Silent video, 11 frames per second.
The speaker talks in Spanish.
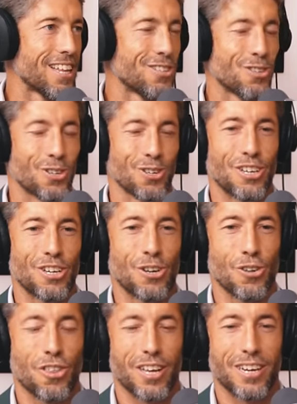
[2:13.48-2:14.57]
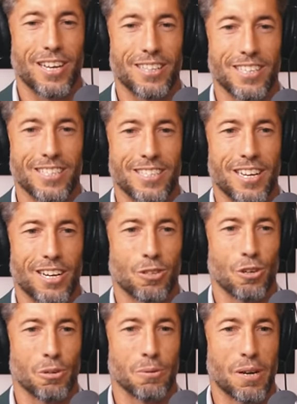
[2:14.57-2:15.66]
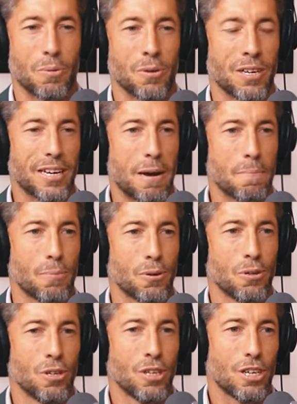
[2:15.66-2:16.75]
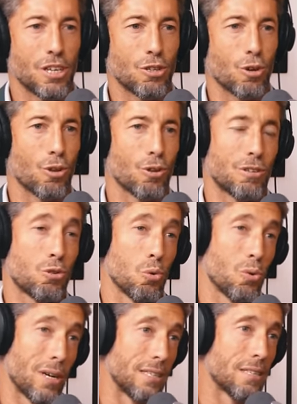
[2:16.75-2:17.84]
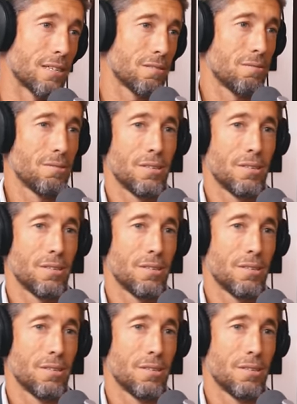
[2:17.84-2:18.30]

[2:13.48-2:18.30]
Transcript: del toro, de conocer antes al toro bravo en el campo y toda su gente,